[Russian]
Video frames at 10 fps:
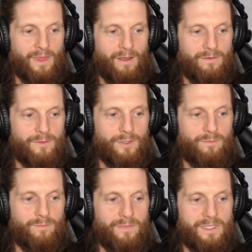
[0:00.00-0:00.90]
Вот
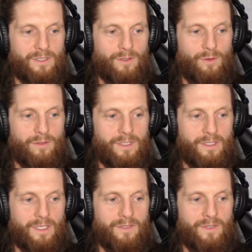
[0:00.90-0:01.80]
мистер Голден
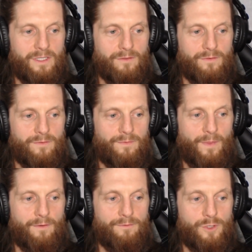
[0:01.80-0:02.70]
ответил,
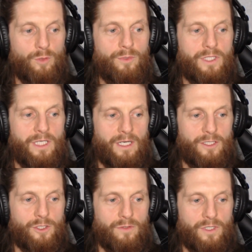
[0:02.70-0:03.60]
все будет
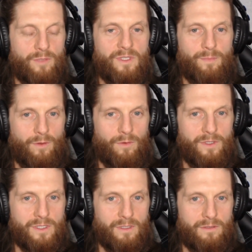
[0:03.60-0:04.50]
хорошо, не
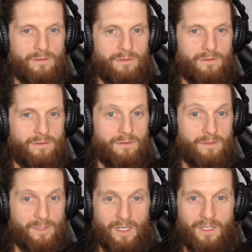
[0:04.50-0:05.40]
беспокойся.
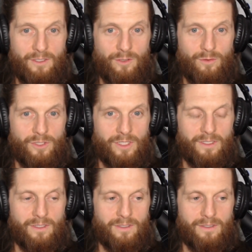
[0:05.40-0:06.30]
Ты гарантируешь
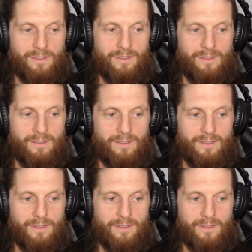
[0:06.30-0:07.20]
это?
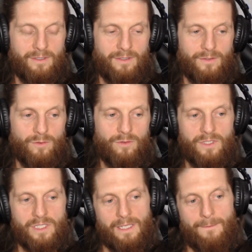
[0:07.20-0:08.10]
Ну, то
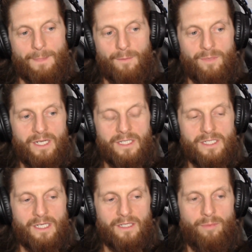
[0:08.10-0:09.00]
есть, мне
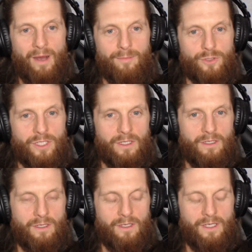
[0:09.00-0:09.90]
кажется, от бабушки
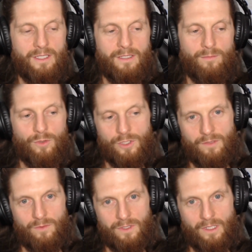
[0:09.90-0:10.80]
это можно
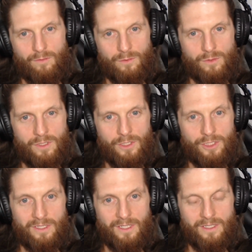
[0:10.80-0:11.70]
вот так вот
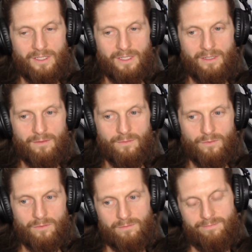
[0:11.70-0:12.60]
услышать. Это,
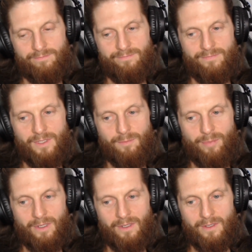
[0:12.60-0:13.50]
ну,
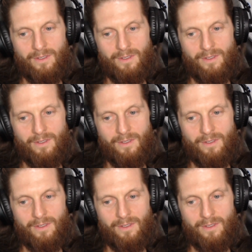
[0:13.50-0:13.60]
типа...